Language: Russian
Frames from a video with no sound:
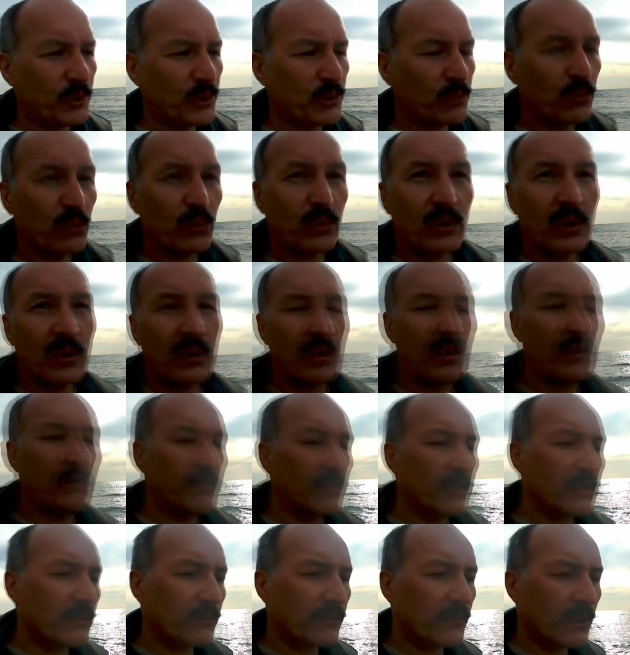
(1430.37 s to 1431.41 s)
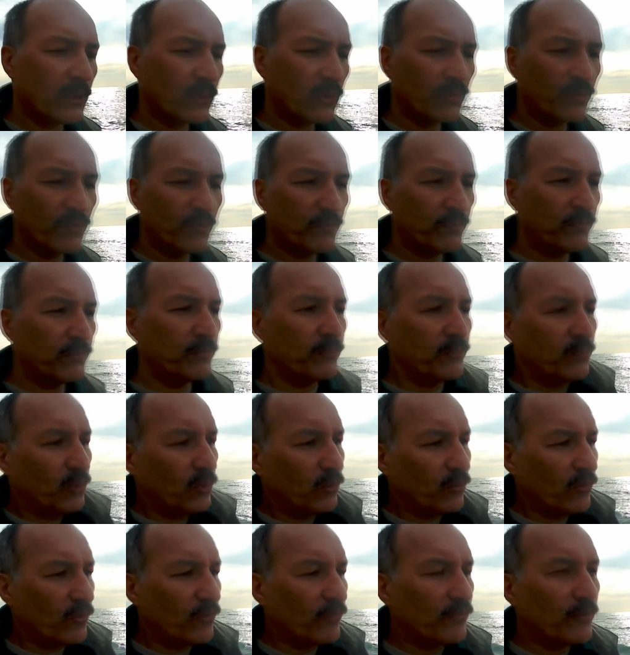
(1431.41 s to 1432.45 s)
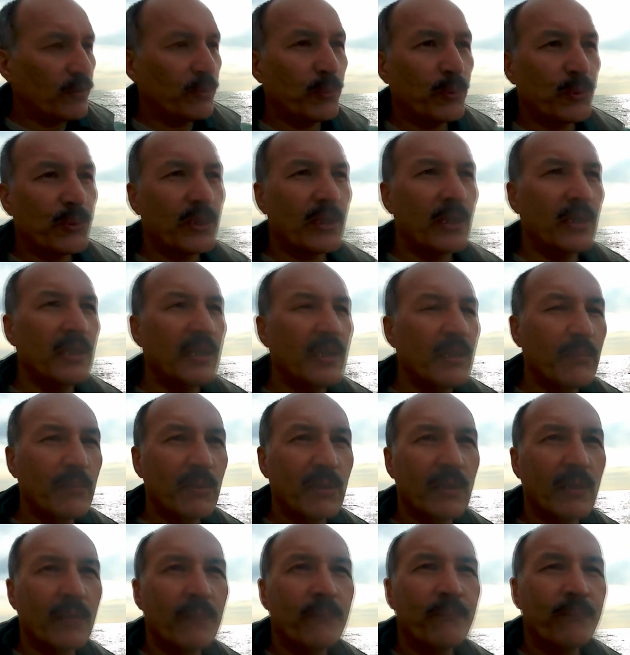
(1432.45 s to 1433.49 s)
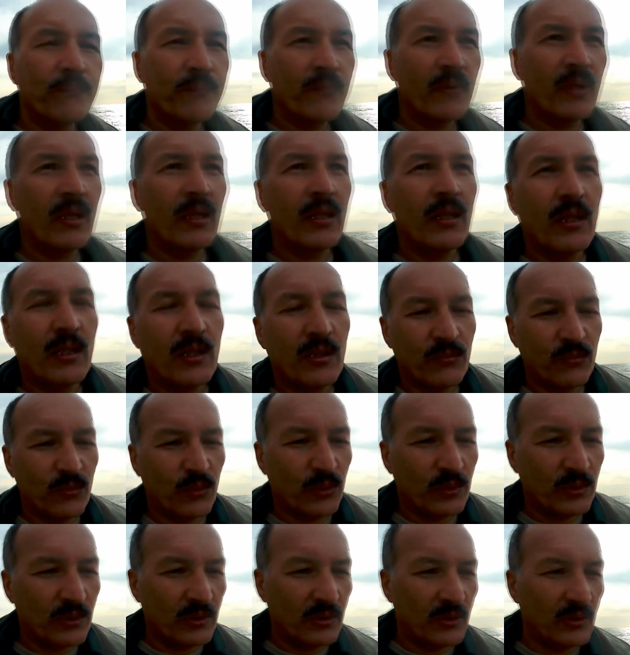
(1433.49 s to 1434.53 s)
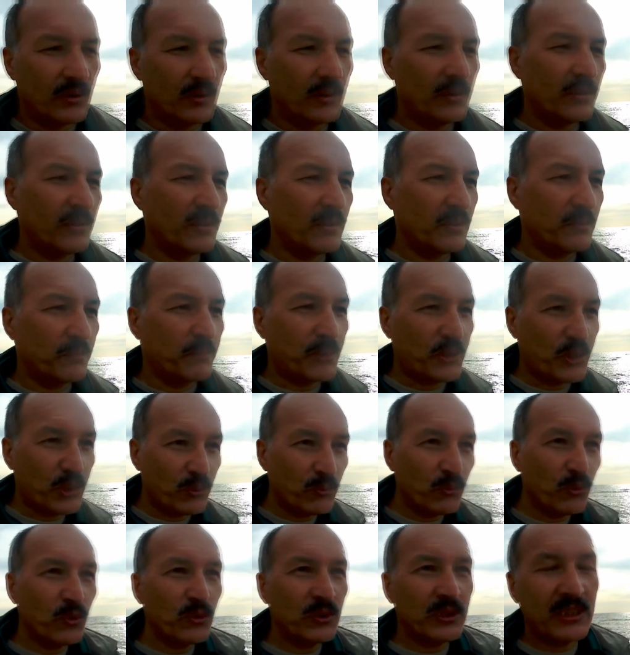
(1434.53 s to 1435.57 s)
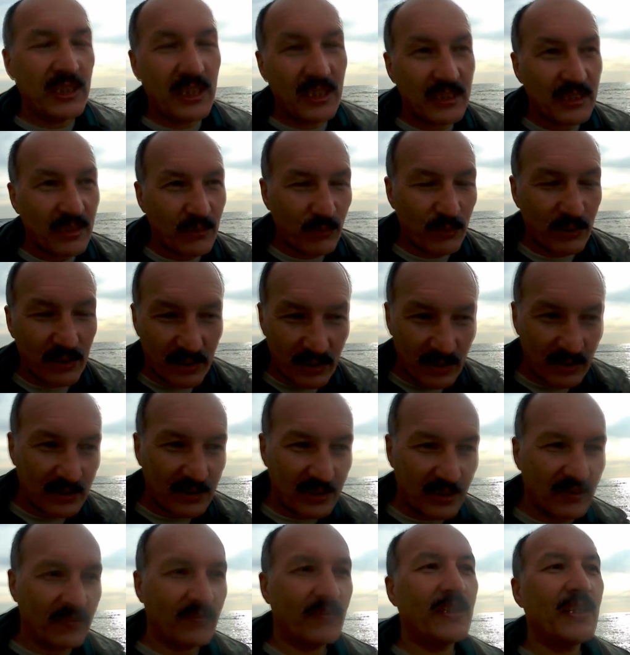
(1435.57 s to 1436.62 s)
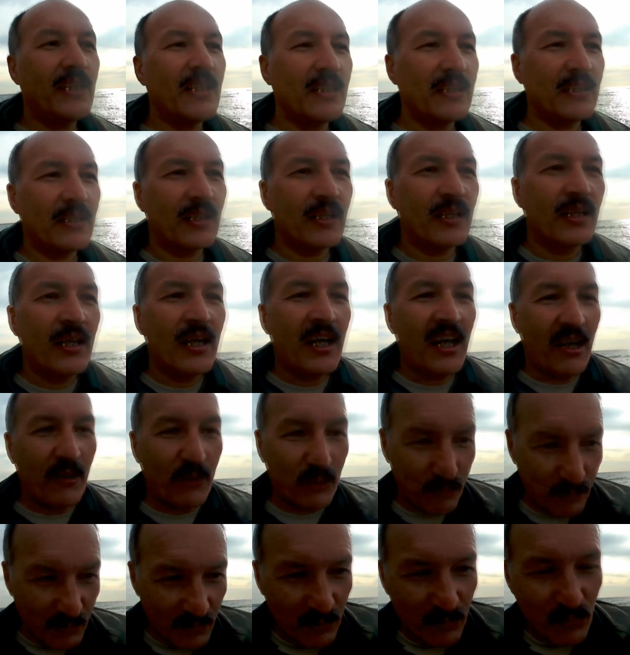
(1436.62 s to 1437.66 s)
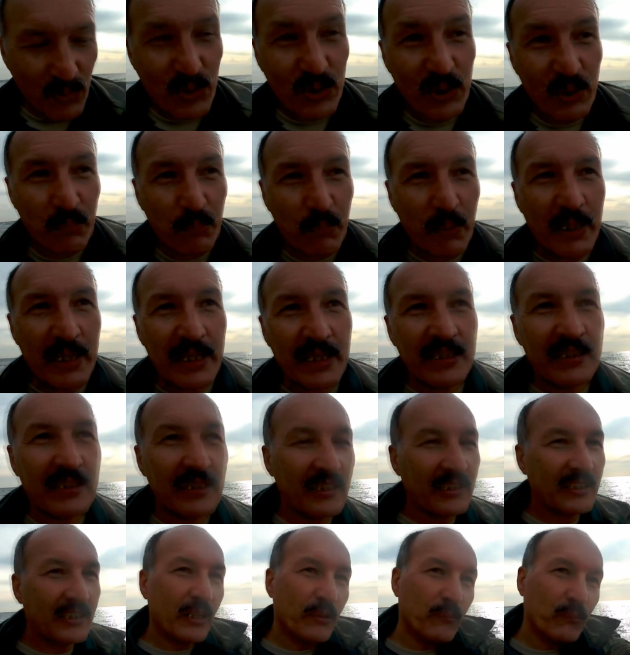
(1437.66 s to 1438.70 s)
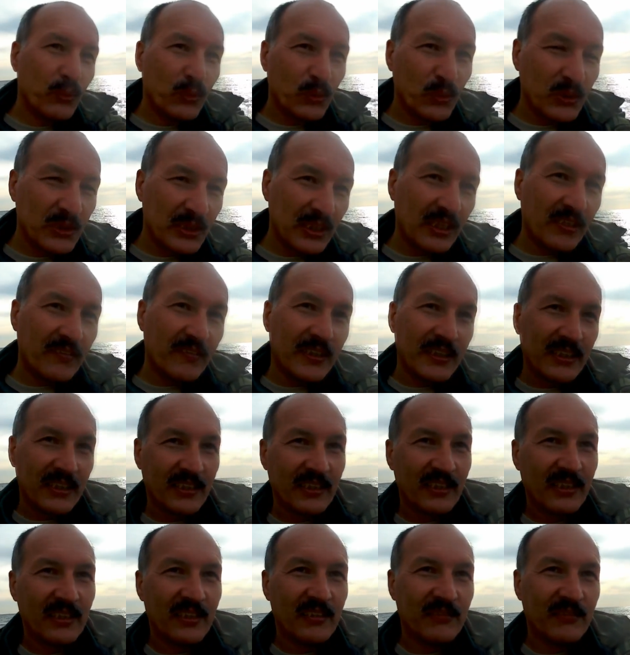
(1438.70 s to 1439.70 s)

но почему-то она в этом году нового выпуска не было. Вот. Э, почему здесь я вот это стихотворение? А вот потому что плиты, и там будут слова